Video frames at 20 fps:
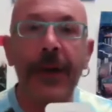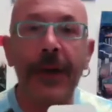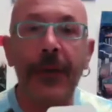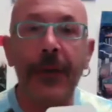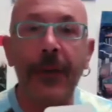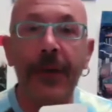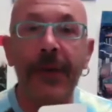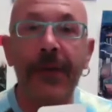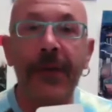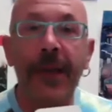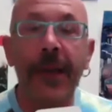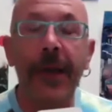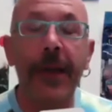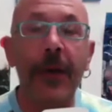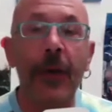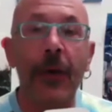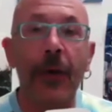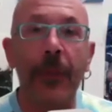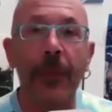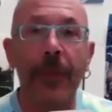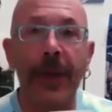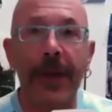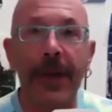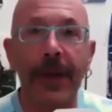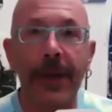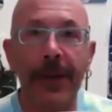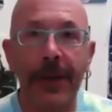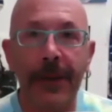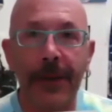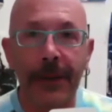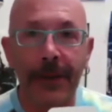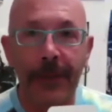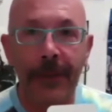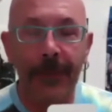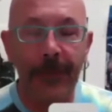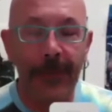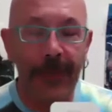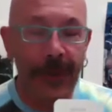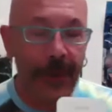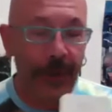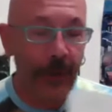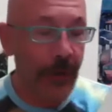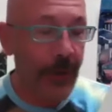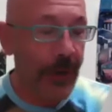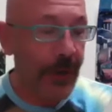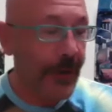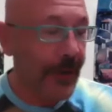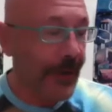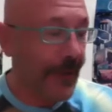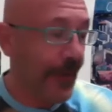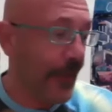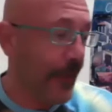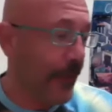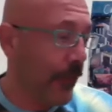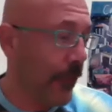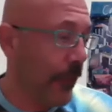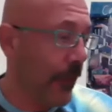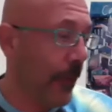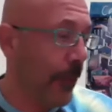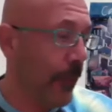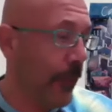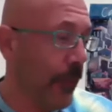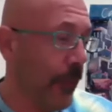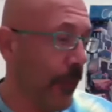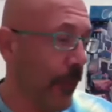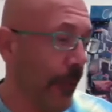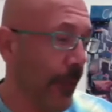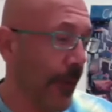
questa è l'opera che ho realizzato appunto per